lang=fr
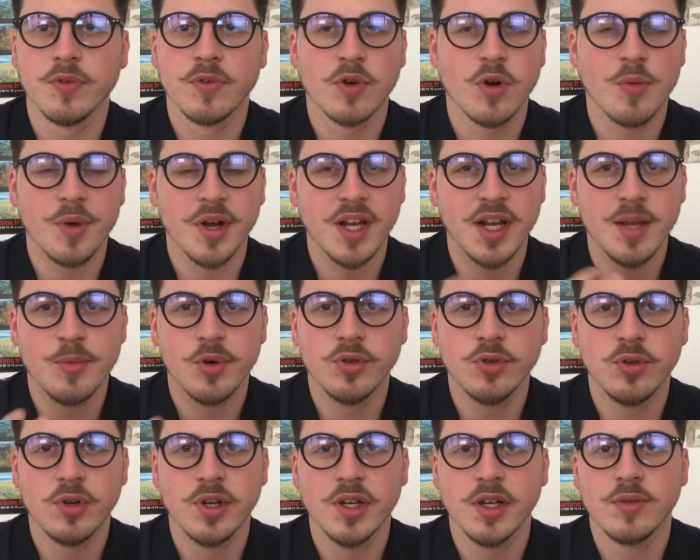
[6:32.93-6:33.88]
comment il est
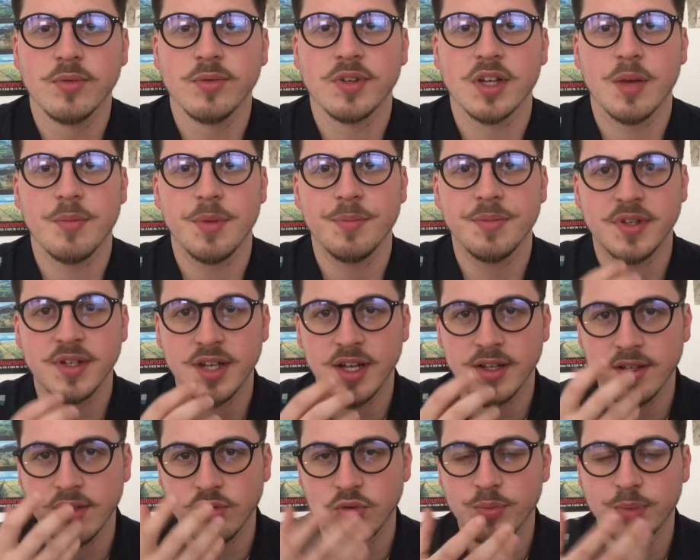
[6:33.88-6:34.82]
modelé tout ça, même s'il a
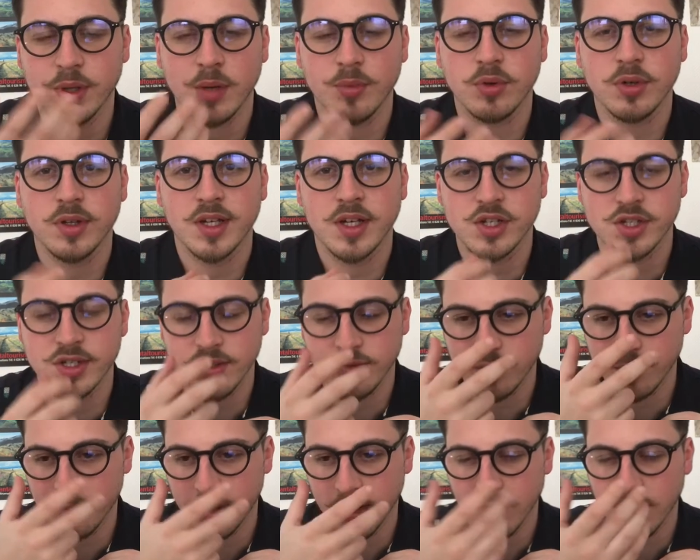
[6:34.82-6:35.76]
des super bruitages, des
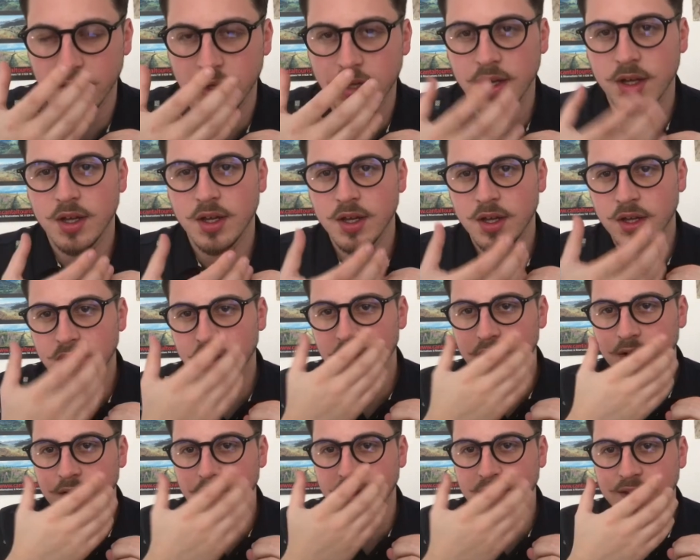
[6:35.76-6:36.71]
super
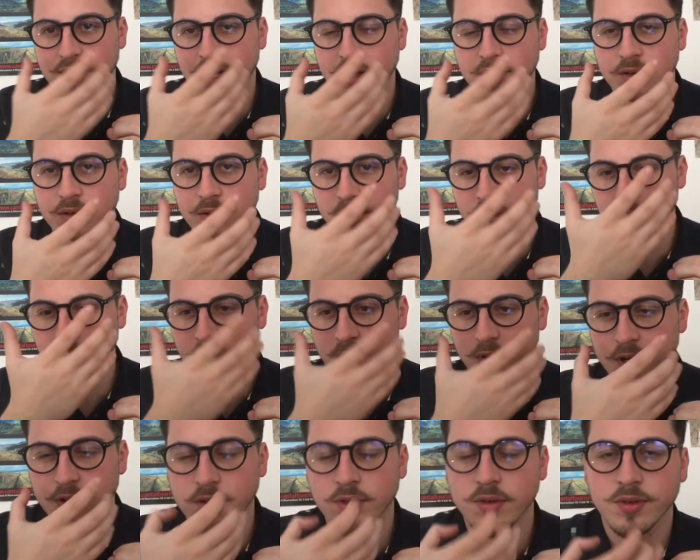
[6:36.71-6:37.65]
euh, états de
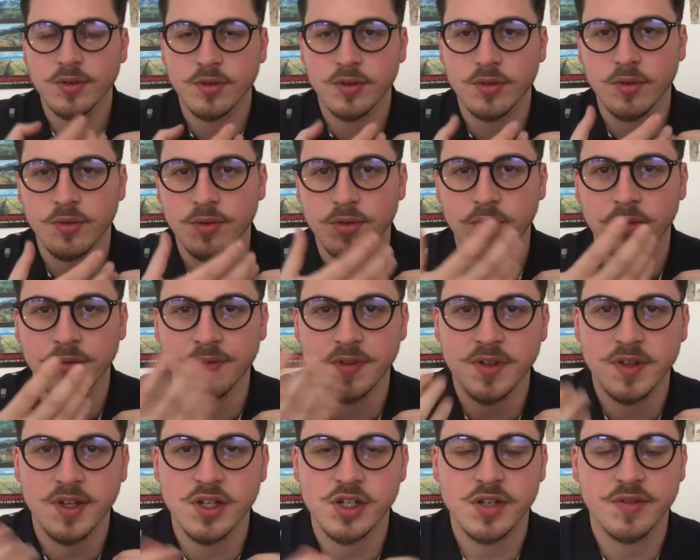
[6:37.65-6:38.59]
voilà de son,
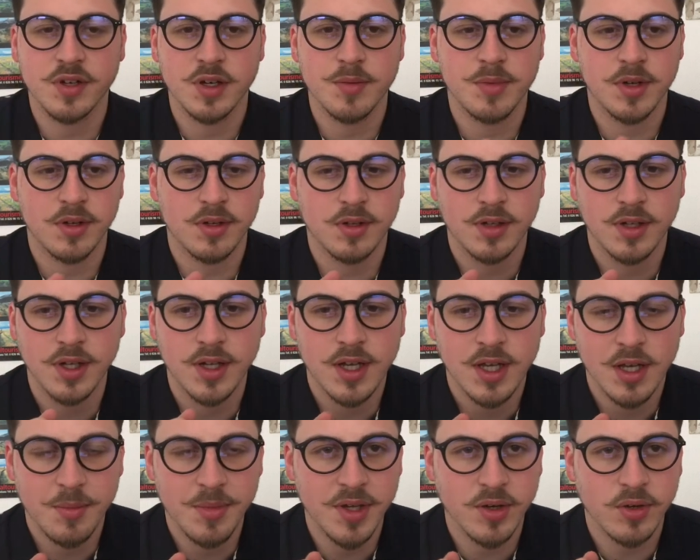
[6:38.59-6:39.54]
visage est vraiment
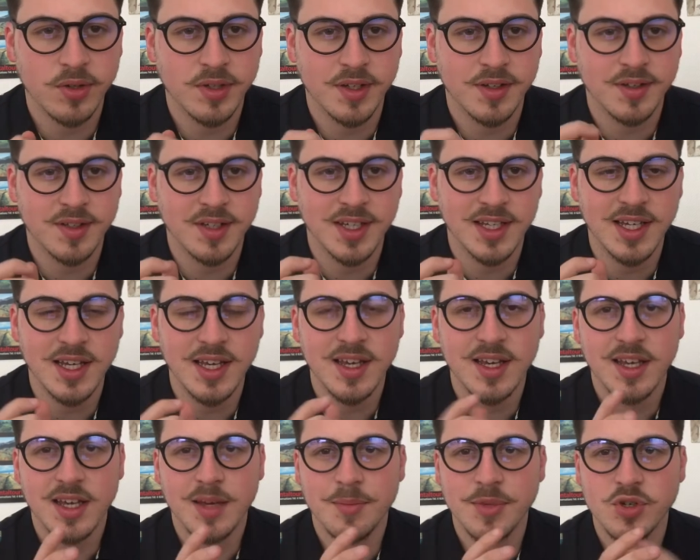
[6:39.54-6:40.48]
bien retranscrit
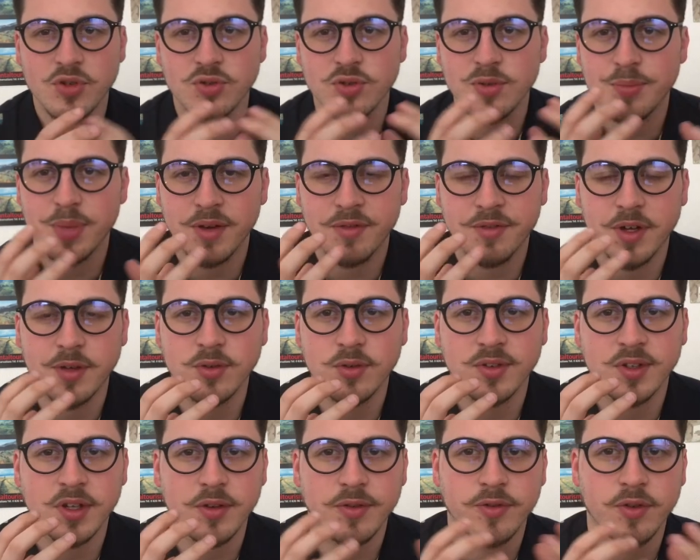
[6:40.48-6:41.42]
mais je suis pas fan de
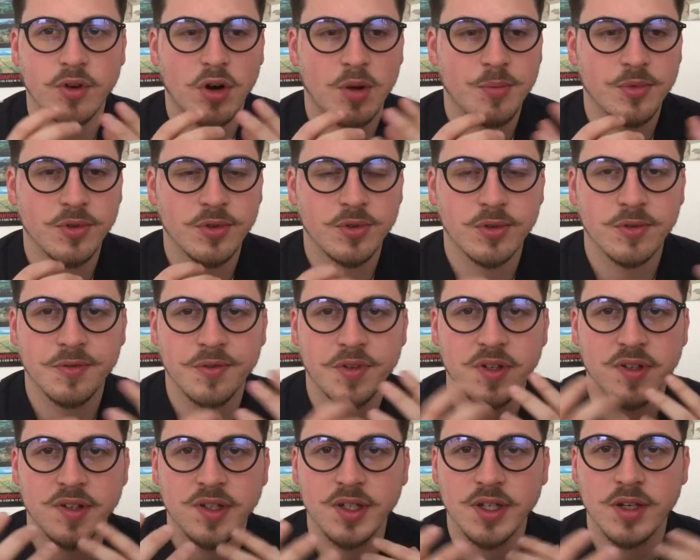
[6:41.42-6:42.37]
sa forme de son
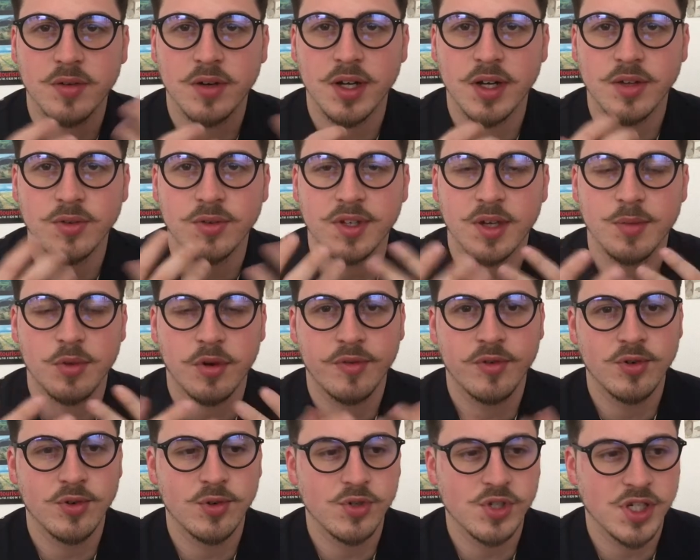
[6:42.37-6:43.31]
physique voilà de sa
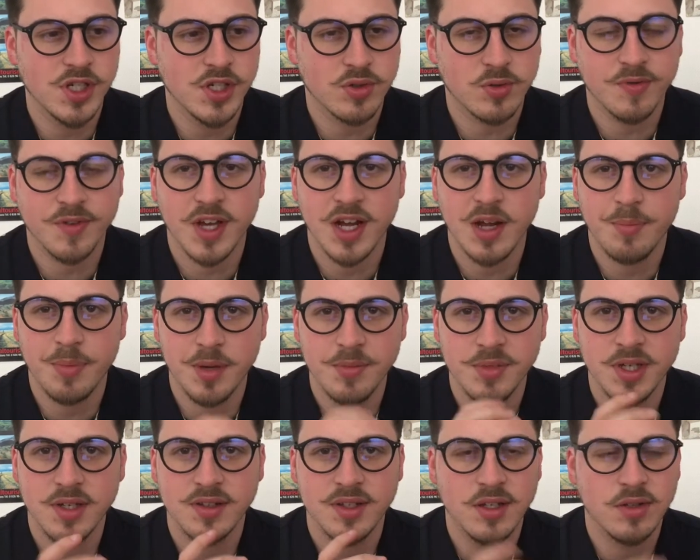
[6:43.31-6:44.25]
morphologie je trouve qu'elle a pas
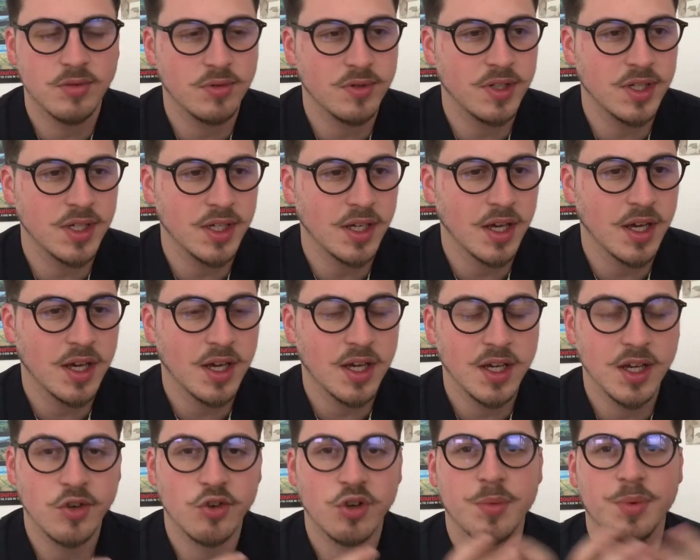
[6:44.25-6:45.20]
bien été étudiée
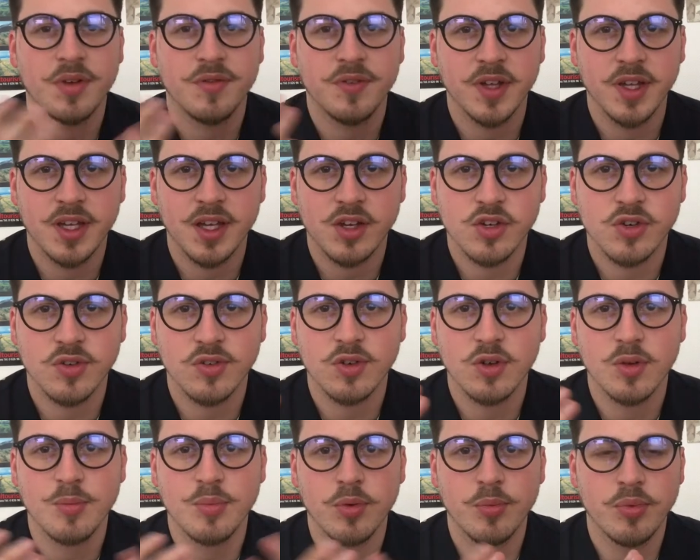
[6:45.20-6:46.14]
et j'aurais préféré quelque chose
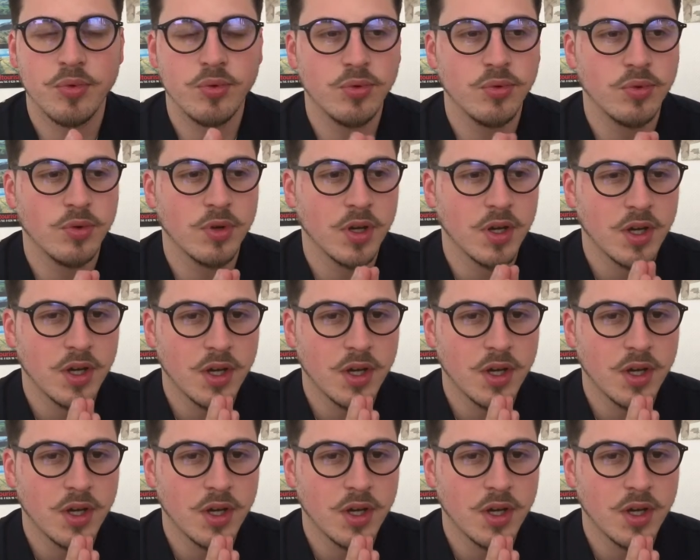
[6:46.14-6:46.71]
d'un peu plus